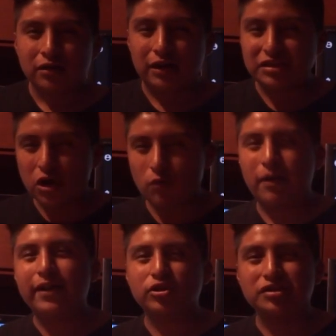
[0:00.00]
Crecí con
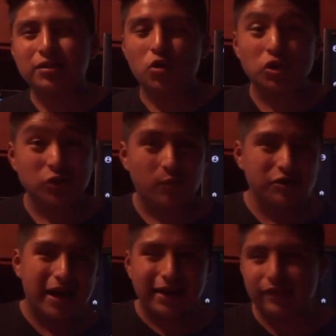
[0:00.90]
varios títulos como
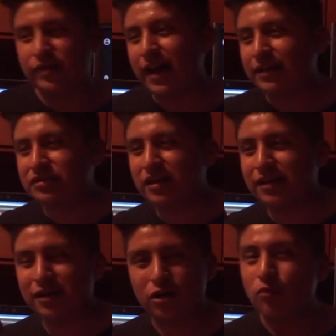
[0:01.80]
Jack and
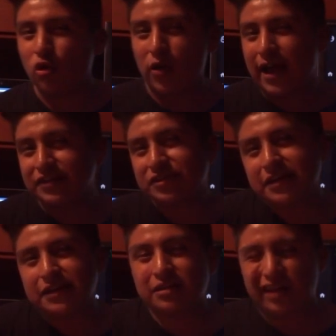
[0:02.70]
Daxter, como
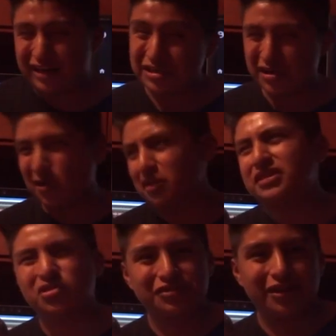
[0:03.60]
Ratchet, crecí con
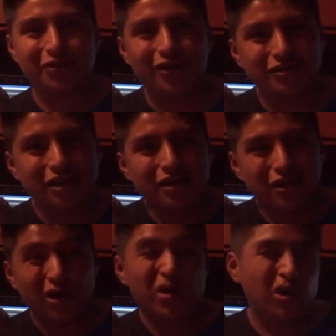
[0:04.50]
esos títulos,
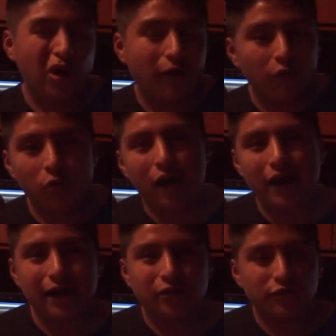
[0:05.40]
con God
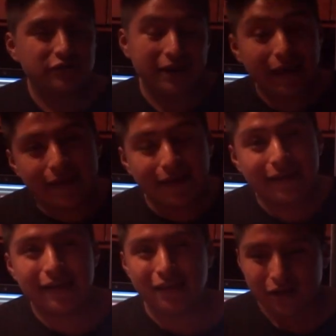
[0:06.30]
War, con Silent
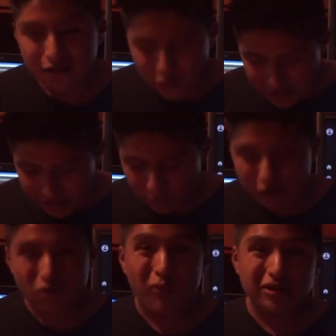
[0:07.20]
Hill, y
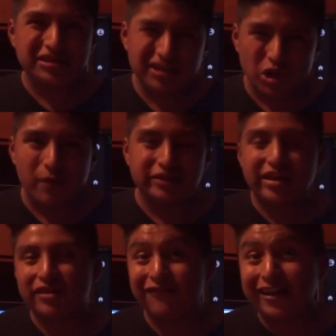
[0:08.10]
bueno, pues sí soy
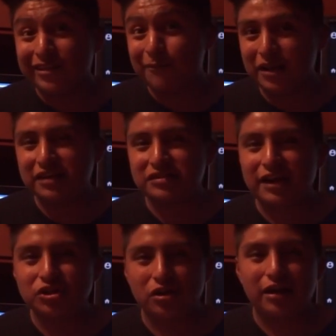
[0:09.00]
bastante fan de
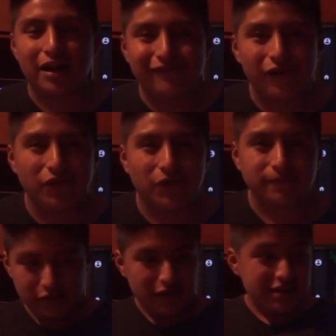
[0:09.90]
PlayStation en el
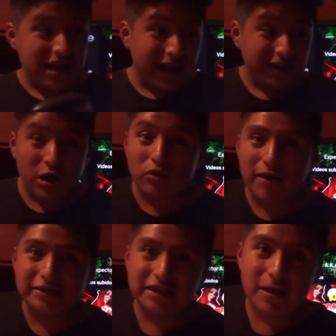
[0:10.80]
fondo. Y ya que
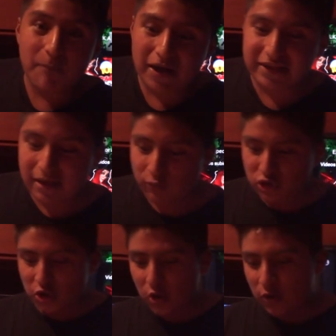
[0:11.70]
una vez
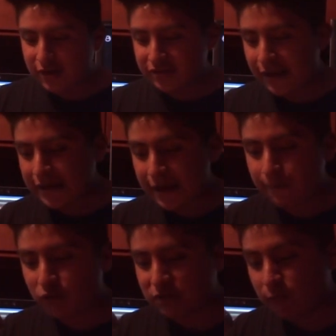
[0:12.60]
desempaquetamos todo lo que
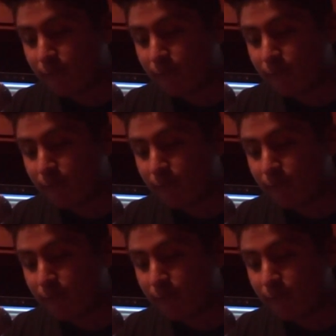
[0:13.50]
traía, pues